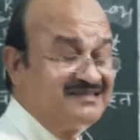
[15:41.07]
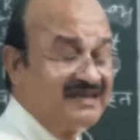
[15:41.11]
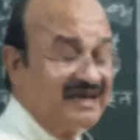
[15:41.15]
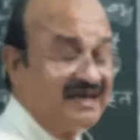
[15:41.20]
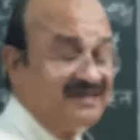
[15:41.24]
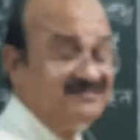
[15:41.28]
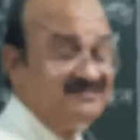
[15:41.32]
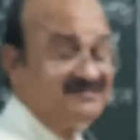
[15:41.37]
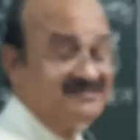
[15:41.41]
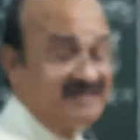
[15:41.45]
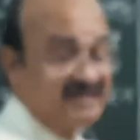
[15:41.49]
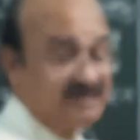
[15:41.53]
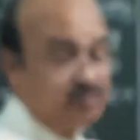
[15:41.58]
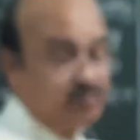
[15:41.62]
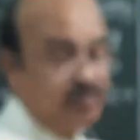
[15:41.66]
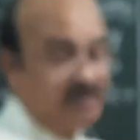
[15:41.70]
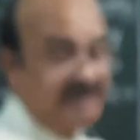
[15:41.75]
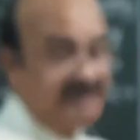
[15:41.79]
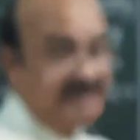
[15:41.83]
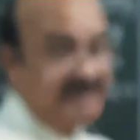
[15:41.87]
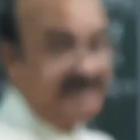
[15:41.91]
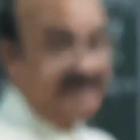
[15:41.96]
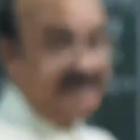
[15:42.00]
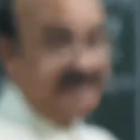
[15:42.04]

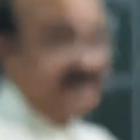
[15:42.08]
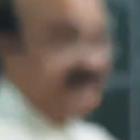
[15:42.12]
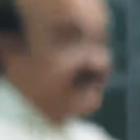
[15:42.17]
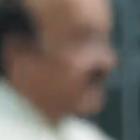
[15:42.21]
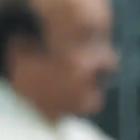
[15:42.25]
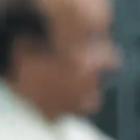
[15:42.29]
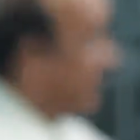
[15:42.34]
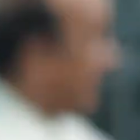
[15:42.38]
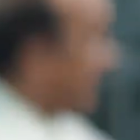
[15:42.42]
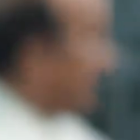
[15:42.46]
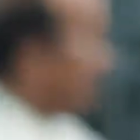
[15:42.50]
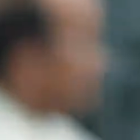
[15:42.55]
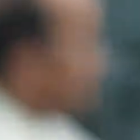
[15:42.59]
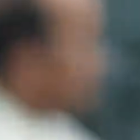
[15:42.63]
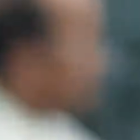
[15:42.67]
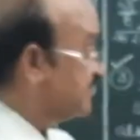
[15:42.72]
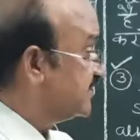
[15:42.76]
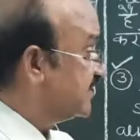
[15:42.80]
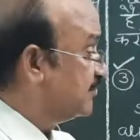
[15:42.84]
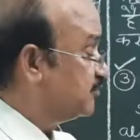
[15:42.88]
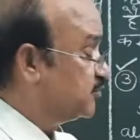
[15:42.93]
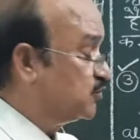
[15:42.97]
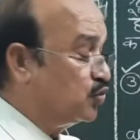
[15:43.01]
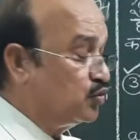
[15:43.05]
अनसेचुरेटेड
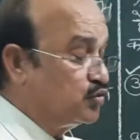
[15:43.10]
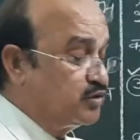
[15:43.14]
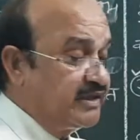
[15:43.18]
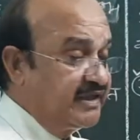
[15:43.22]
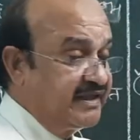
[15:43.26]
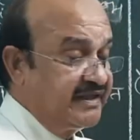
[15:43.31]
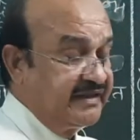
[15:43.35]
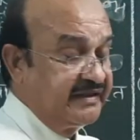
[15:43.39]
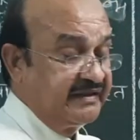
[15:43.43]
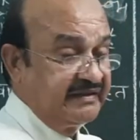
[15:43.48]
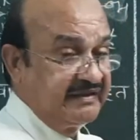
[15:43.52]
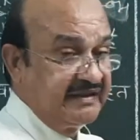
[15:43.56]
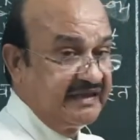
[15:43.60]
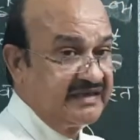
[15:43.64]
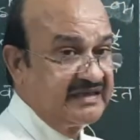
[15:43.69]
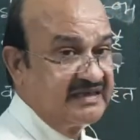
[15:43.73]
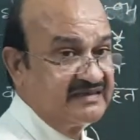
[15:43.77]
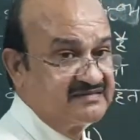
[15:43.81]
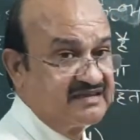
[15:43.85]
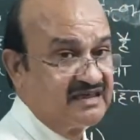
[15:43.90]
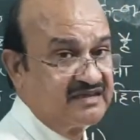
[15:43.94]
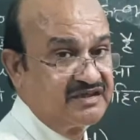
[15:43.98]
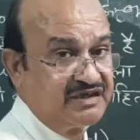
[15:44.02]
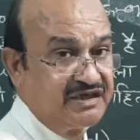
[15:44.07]
असंतृप्त होते हैं इनके
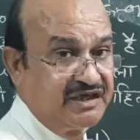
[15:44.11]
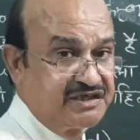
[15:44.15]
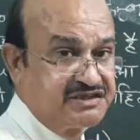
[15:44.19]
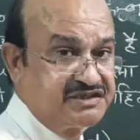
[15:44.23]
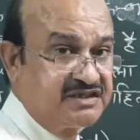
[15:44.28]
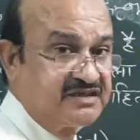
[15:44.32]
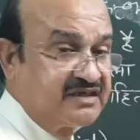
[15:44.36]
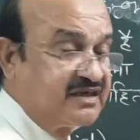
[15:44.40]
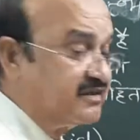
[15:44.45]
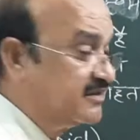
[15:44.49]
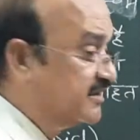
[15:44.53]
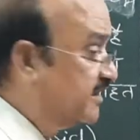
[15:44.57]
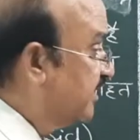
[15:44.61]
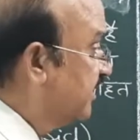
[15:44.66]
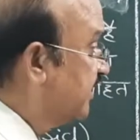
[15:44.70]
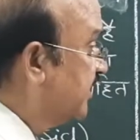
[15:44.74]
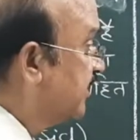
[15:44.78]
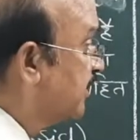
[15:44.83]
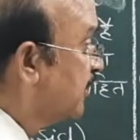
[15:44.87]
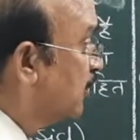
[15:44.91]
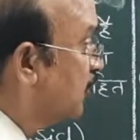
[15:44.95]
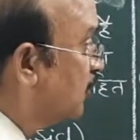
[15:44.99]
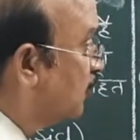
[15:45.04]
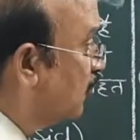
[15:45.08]
साथ रिएक्शन करते हैं
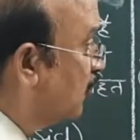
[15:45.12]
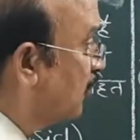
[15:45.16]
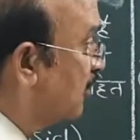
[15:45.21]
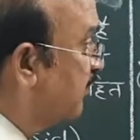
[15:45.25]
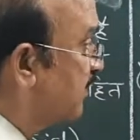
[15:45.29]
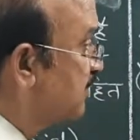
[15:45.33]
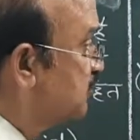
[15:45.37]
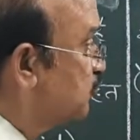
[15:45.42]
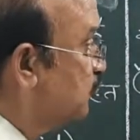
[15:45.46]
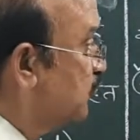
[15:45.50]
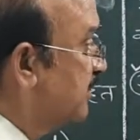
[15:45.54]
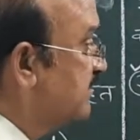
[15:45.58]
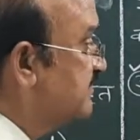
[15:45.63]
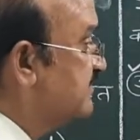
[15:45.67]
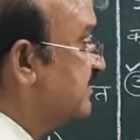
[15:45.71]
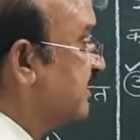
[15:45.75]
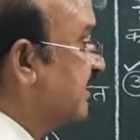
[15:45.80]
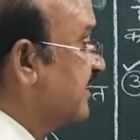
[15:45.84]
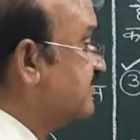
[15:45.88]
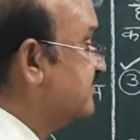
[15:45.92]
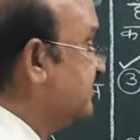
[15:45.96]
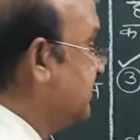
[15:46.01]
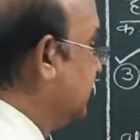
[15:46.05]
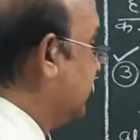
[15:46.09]
और बच्चों इस
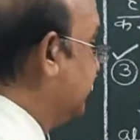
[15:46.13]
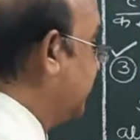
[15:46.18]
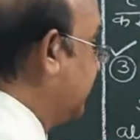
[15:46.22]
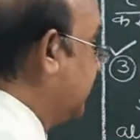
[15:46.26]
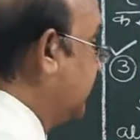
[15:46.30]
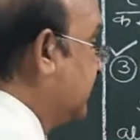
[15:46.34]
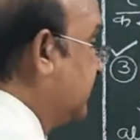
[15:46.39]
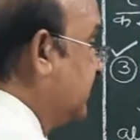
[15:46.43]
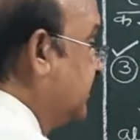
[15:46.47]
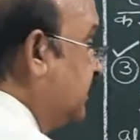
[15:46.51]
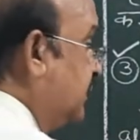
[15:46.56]
तरह से यहां पर